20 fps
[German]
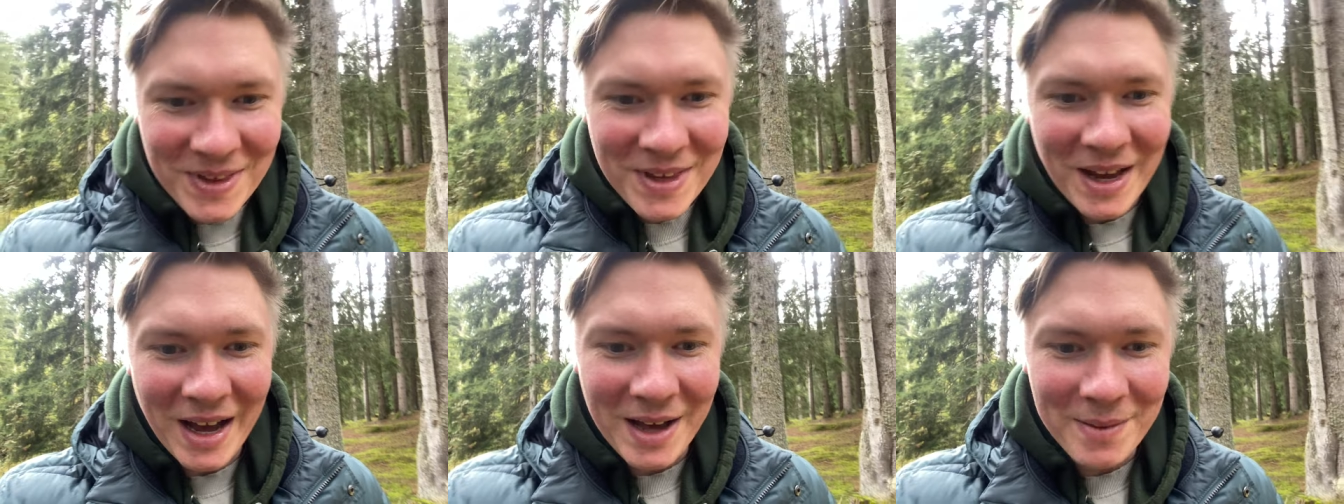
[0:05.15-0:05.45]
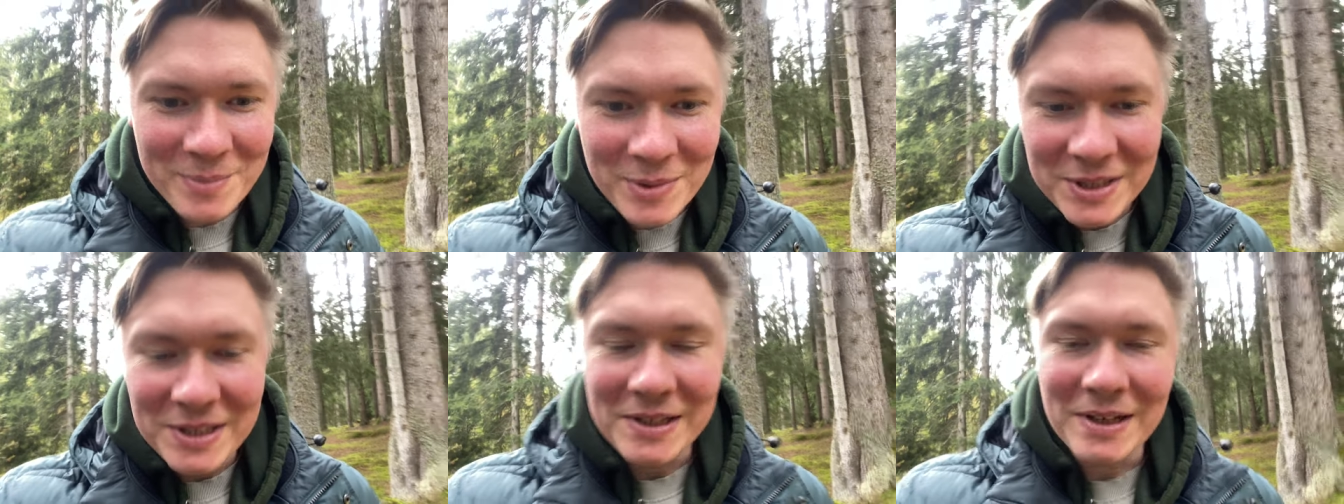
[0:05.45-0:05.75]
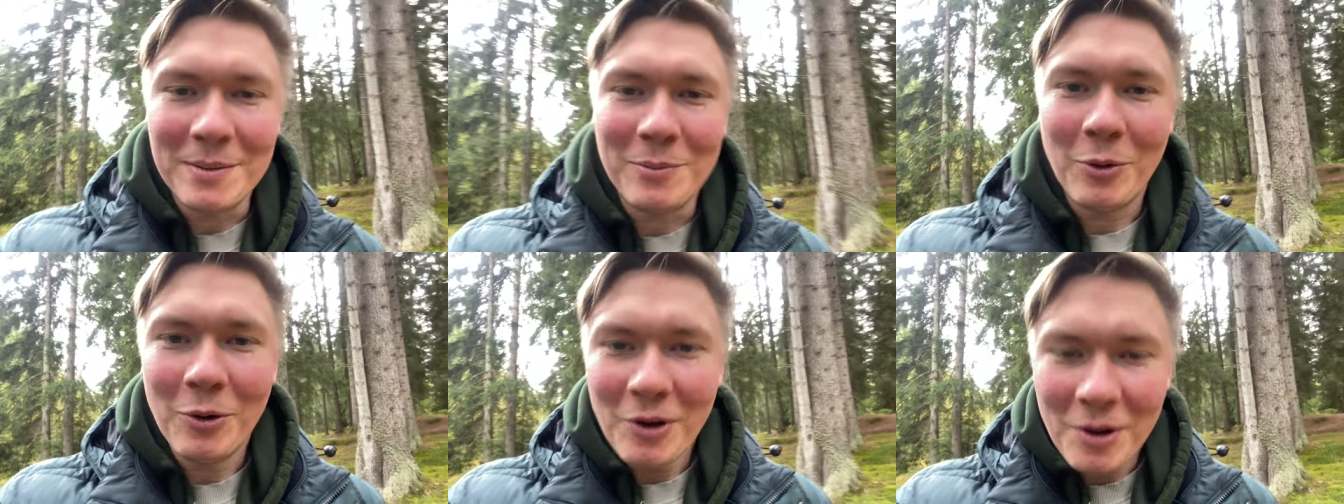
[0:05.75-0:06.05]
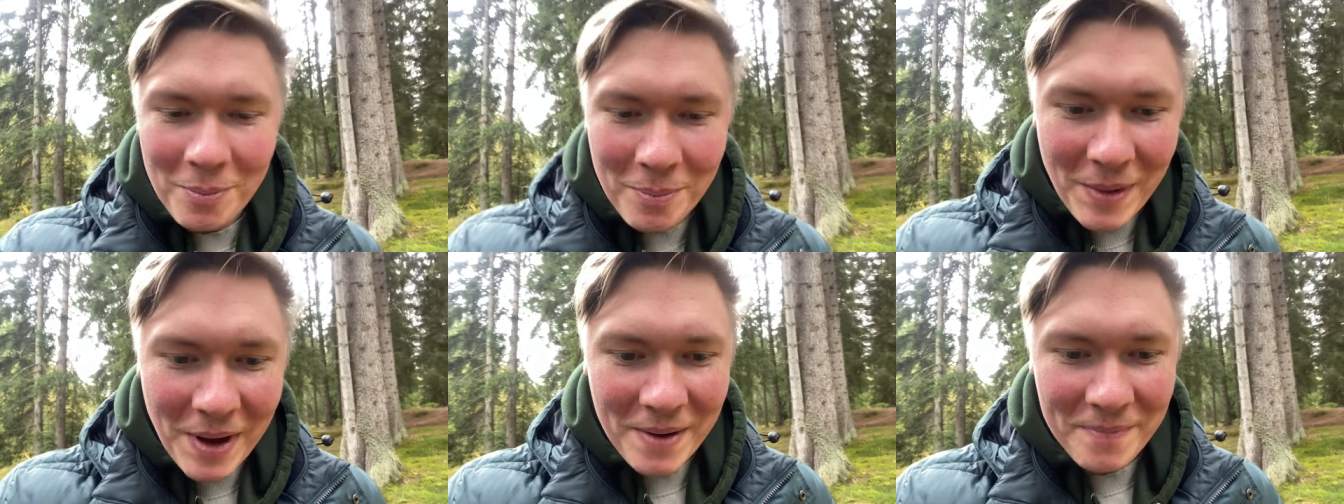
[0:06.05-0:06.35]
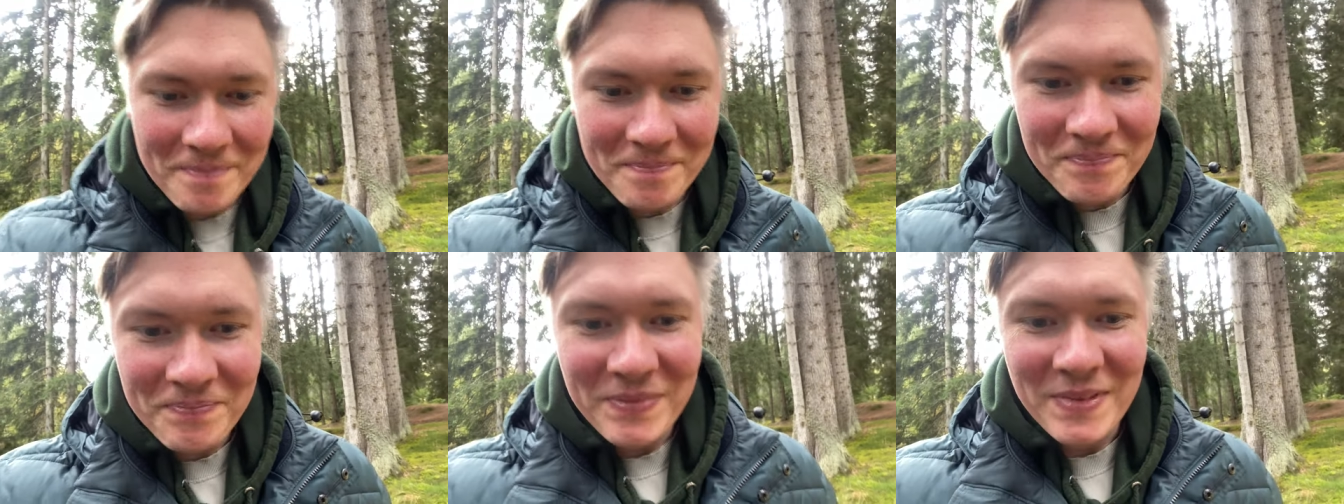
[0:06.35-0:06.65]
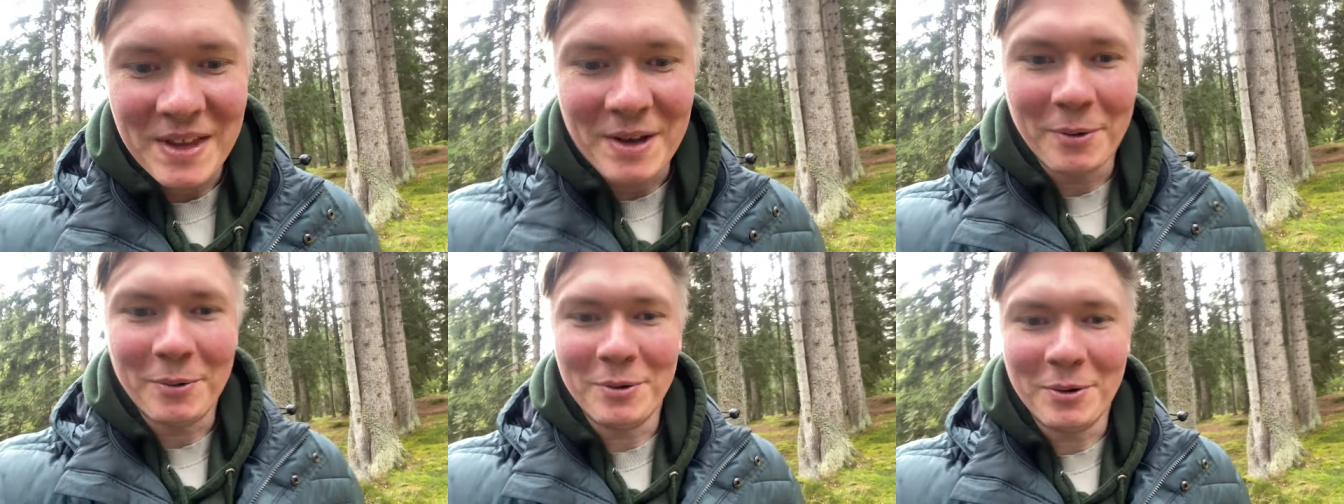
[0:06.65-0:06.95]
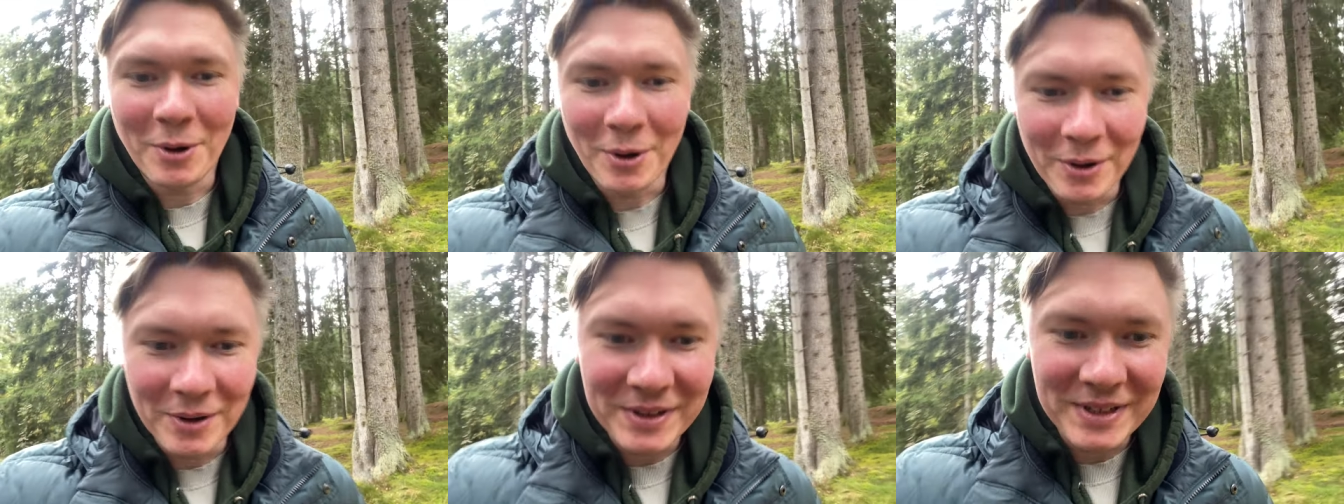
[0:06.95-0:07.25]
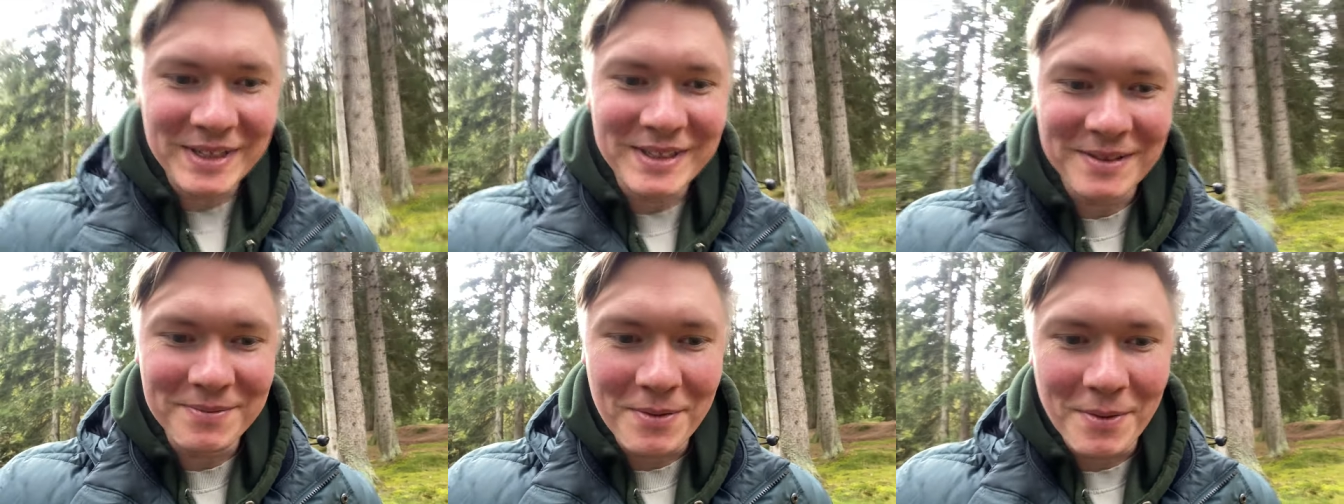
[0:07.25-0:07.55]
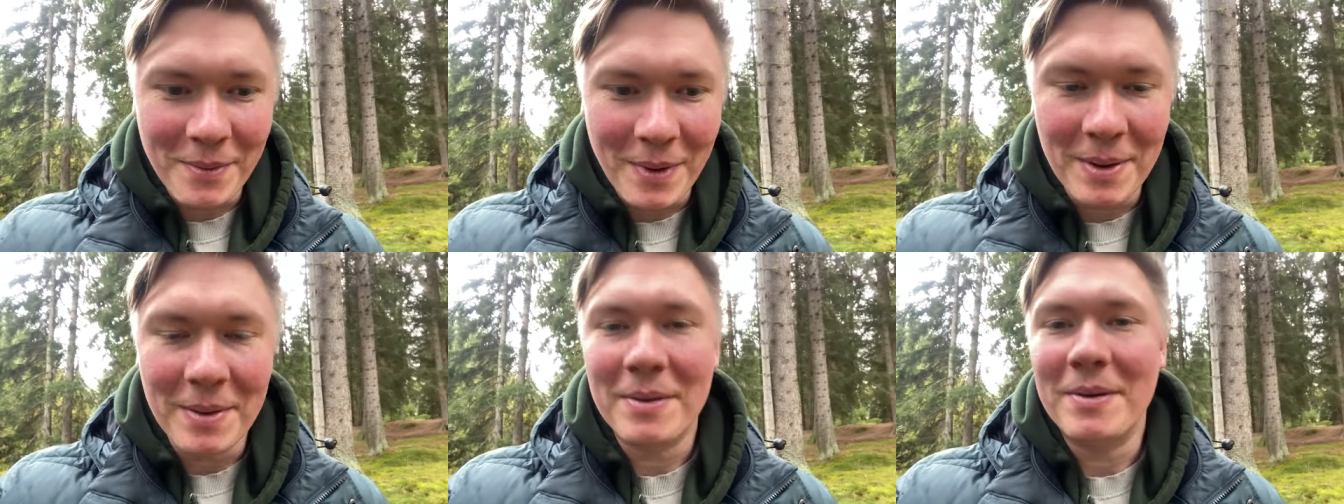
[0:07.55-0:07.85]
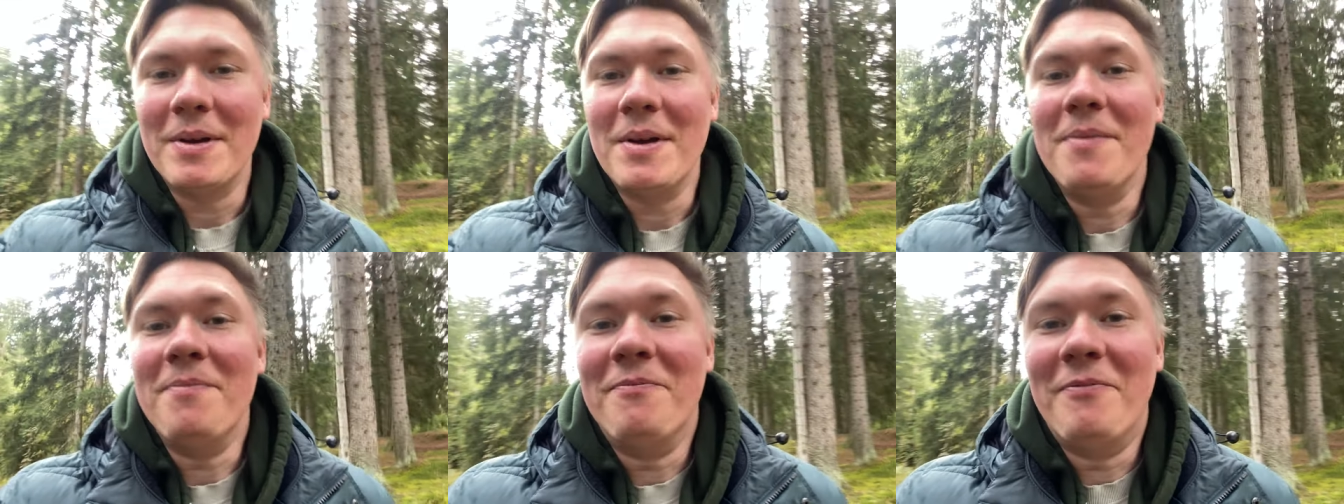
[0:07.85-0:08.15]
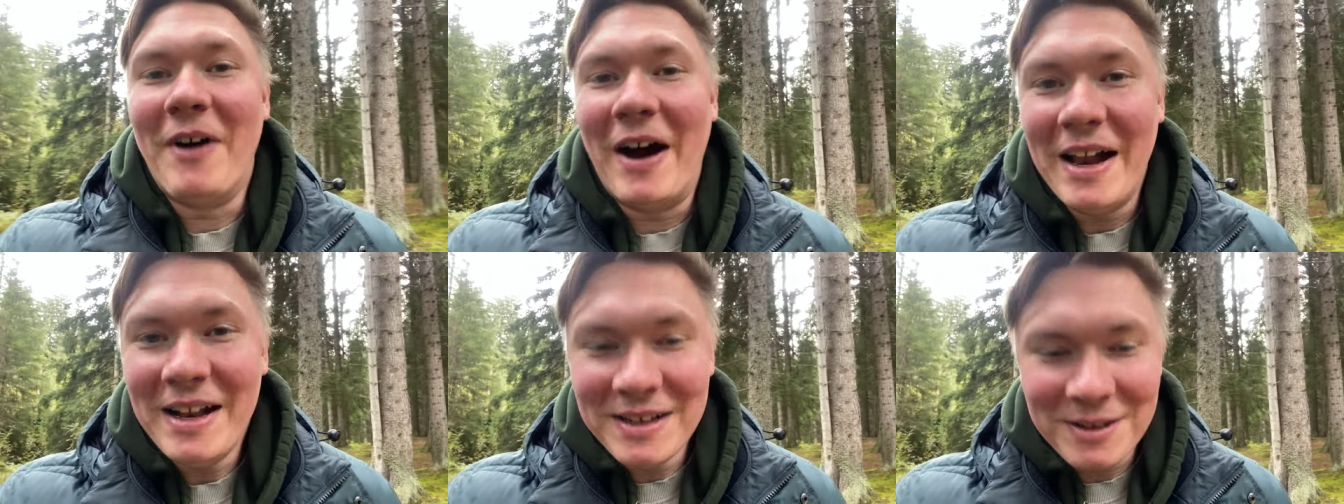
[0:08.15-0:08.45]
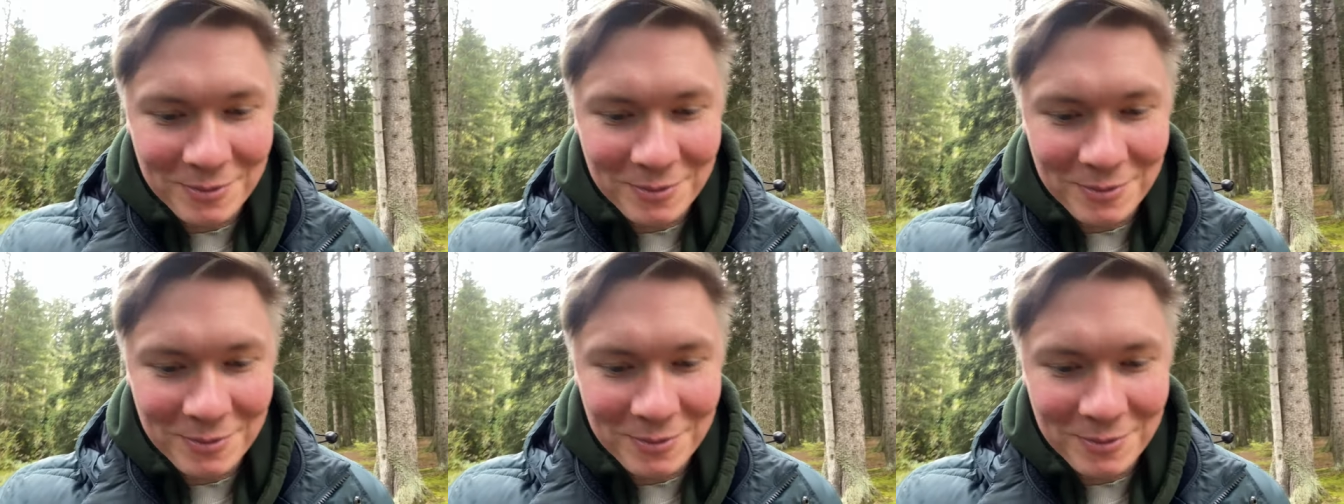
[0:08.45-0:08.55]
ein bisschen am Urlaub machen und heute sind wir mal im Wald